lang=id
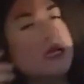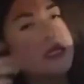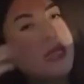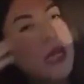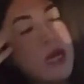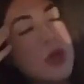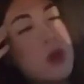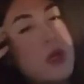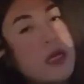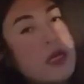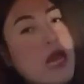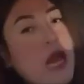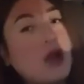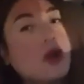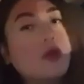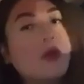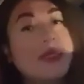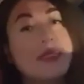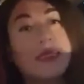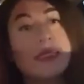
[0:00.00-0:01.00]
ya keluarga
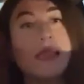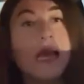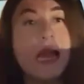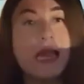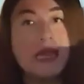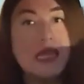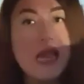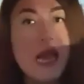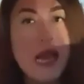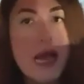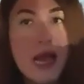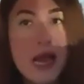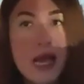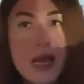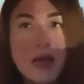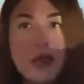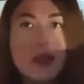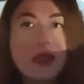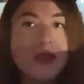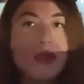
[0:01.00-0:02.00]
aku masih
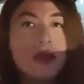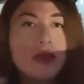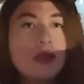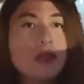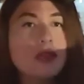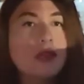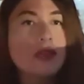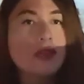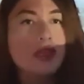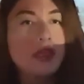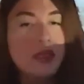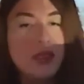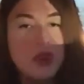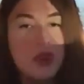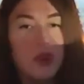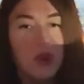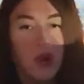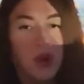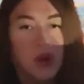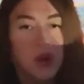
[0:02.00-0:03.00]
sayang
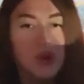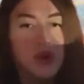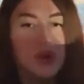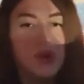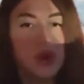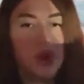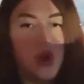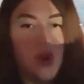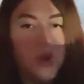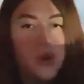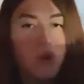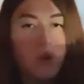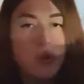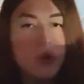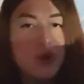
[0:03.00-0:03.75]
gitu loh so